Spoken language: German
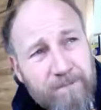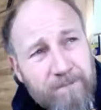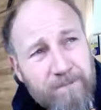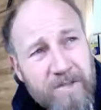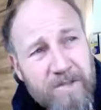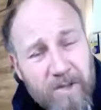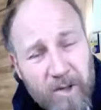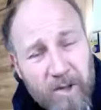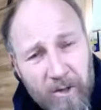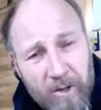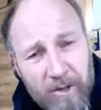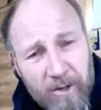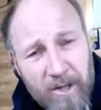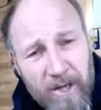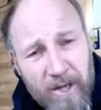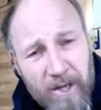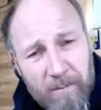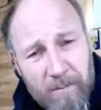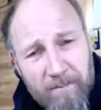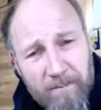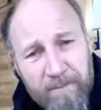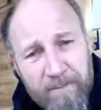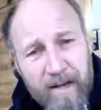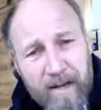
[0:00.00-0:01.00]
ist
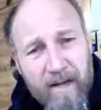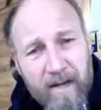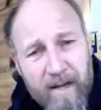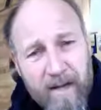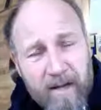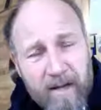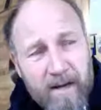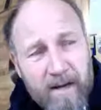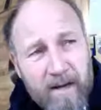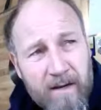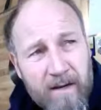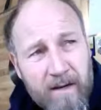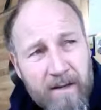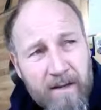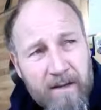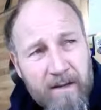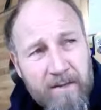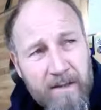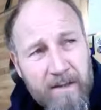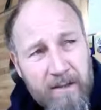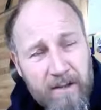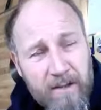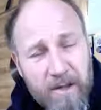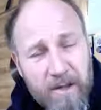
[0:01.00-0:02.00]
angenehm.
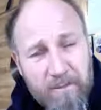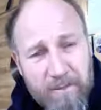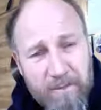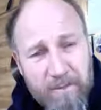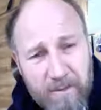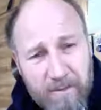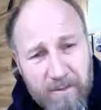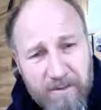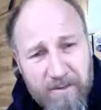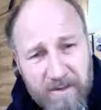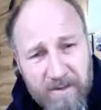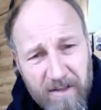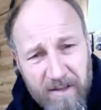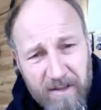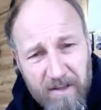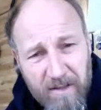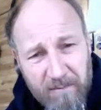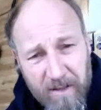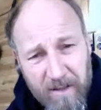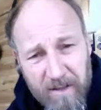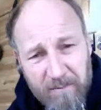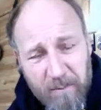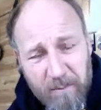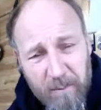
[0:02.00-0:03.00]
Äh, natürlich benütze
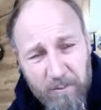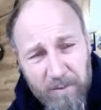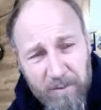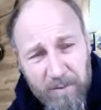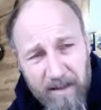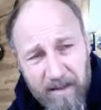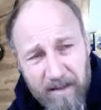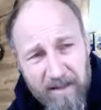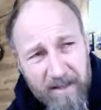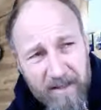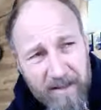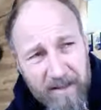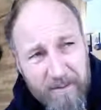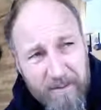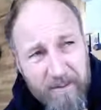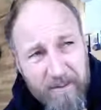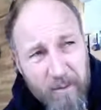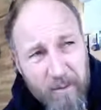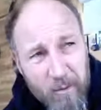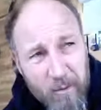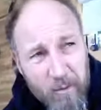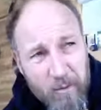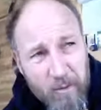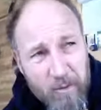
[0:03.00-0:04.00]
ich mein
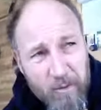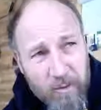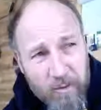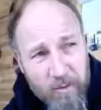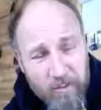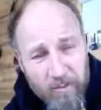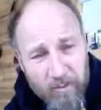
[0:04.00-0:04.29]
Mobiltelefon